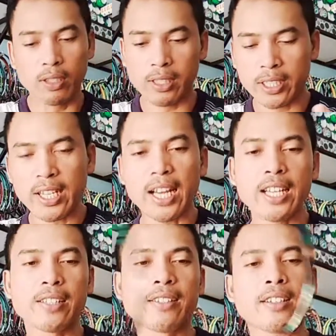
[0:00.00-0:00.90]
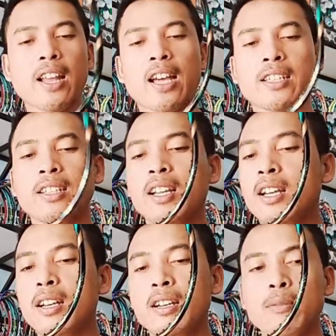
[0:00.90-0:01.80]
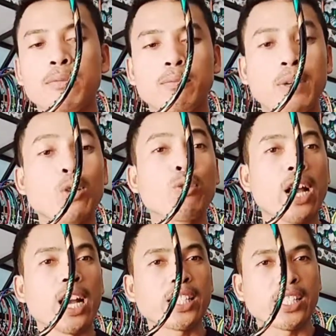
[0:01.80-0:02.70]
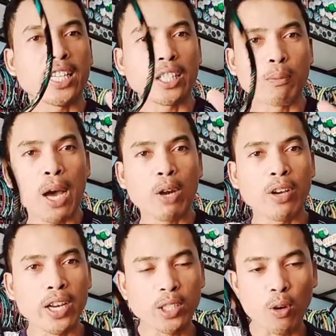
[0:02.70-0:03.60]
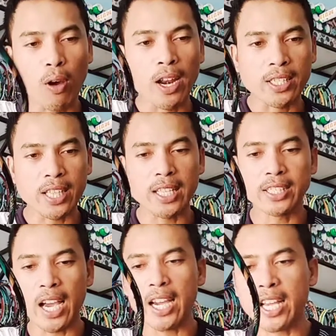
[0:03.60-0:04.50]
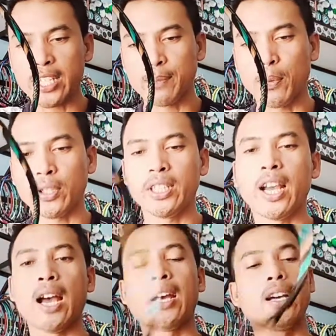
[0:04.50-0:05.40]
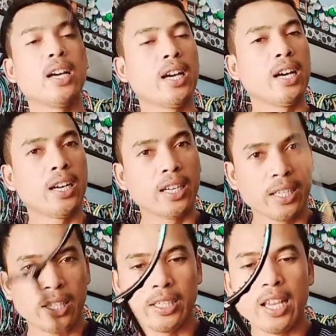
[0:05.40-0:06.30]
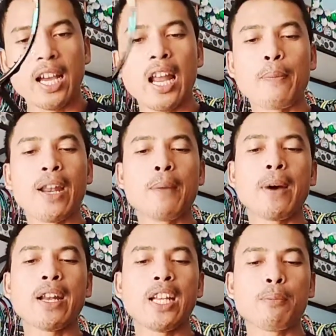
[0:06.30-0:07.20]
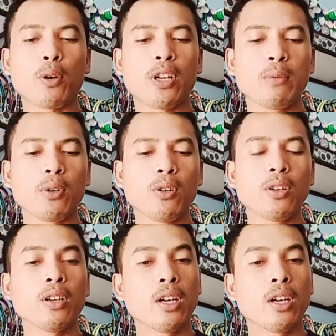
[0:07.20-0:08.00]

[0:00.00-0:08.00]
senarin nah menggunakan senar terbaru yang ada di toko Alansa Jaya Sport 3 yang 88 D Pro ini bro